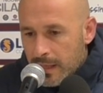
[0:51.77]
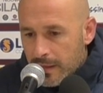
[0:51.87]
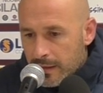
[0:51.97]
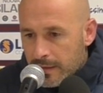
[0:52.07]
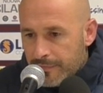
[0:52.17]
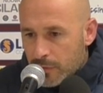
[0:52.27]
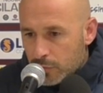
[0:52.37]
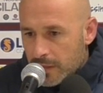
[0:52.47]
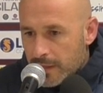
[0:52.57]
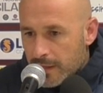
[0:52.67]
eh, far
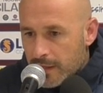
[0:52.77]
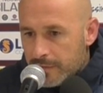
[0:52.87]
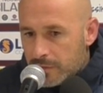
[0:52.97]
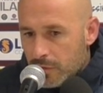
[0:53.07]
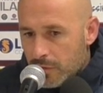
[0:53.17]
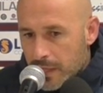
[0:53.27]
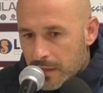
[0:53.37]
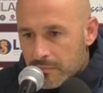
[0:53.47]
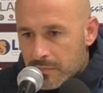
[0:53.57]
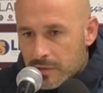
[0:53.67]
ottenere la
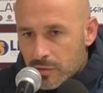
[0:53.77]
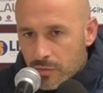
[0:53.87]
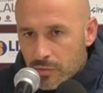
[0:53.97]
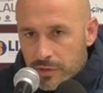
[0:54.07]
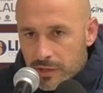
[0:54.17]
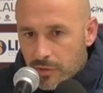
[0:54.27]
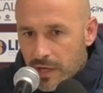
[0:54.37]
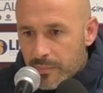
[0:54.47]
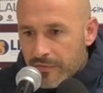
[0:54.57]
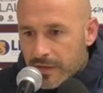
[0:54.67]
vittoria, sono contento
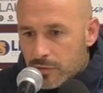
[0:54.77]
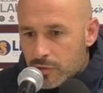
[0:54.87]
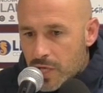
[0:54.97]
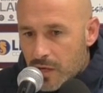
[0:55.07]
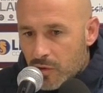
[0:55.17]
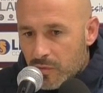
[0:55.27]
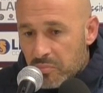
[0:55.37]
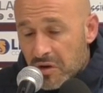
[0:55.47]
che l'abbia fatto Giacomo,